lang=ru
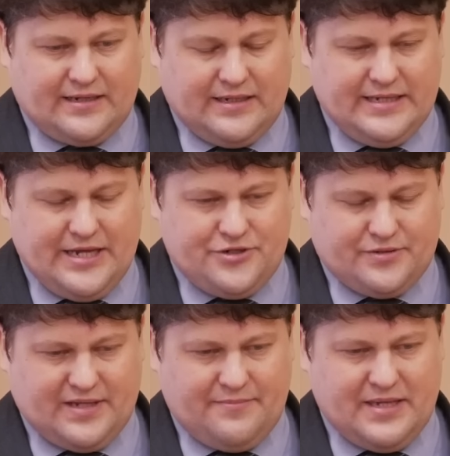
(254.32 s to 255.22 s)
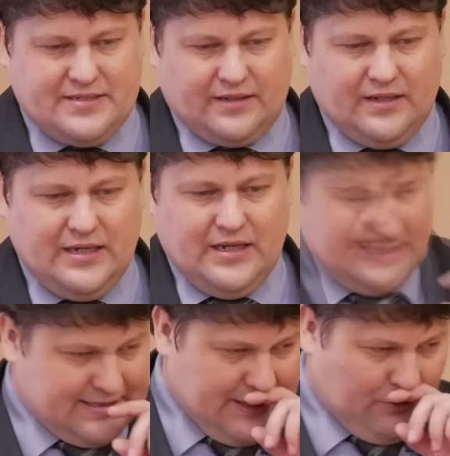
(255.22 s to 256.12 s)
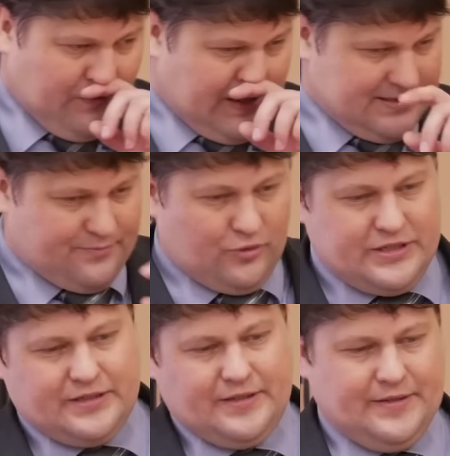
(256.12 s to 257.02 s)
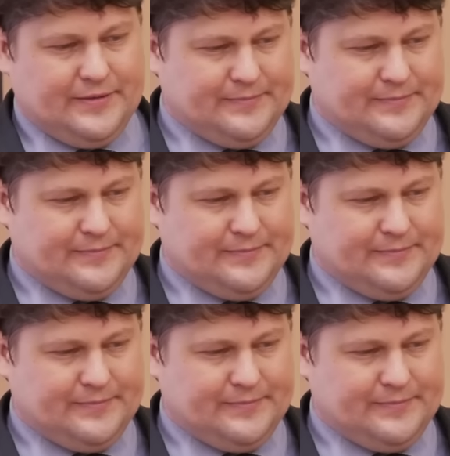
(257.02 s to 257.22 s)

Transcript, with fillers: как я еще заметил, если у вас будет